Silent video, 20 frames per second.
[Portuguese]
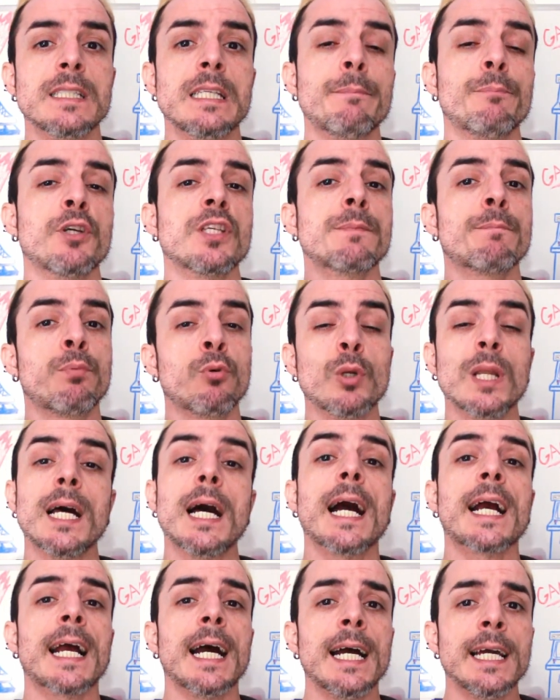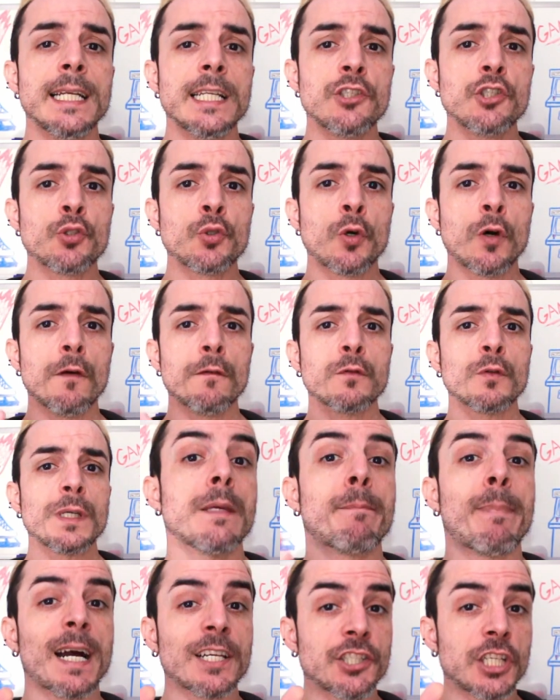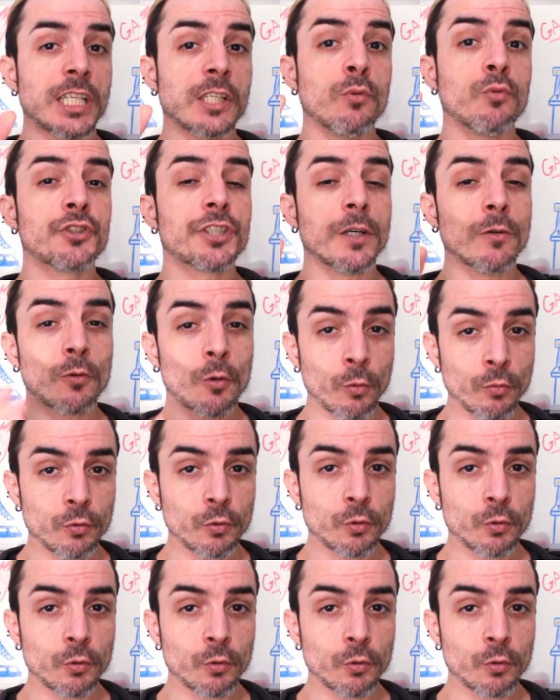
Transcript: depois pula, agarra ele de novo e bate ele no chão com